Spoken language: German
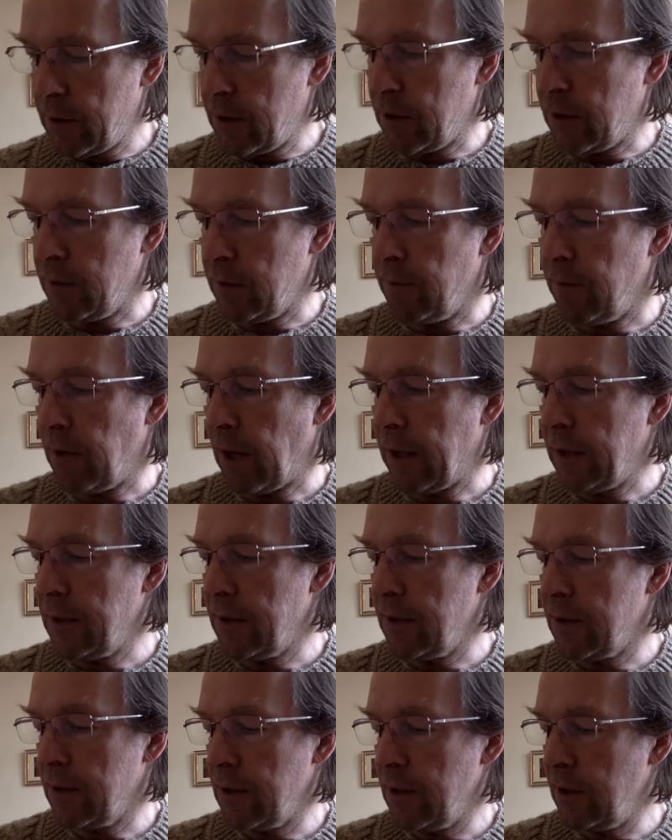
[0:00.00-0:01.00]

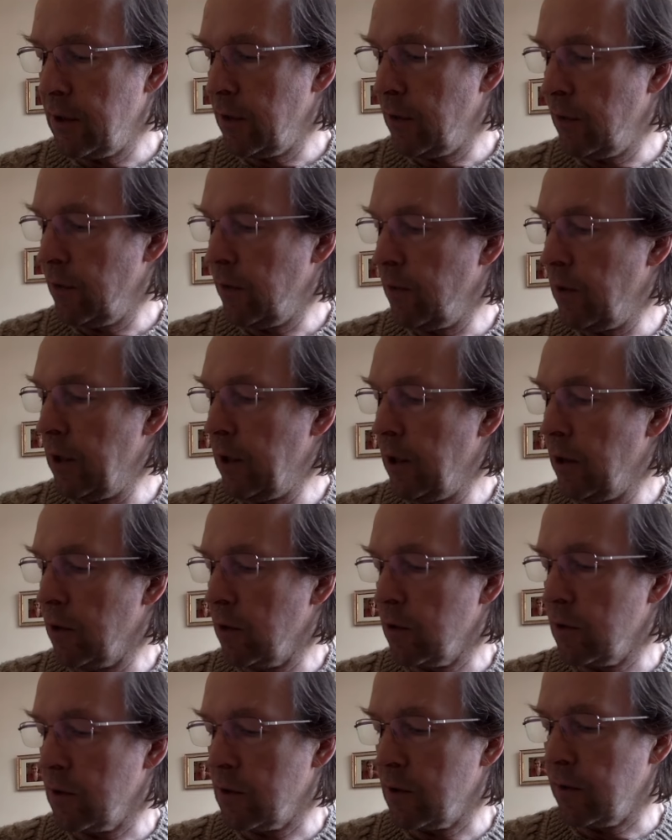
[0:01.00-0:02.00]

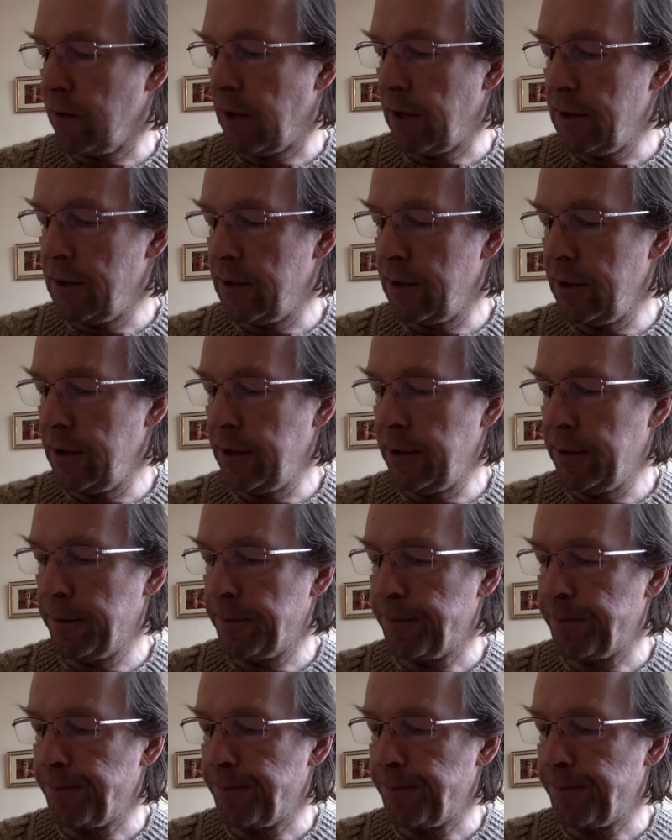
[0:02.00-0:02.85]
2024.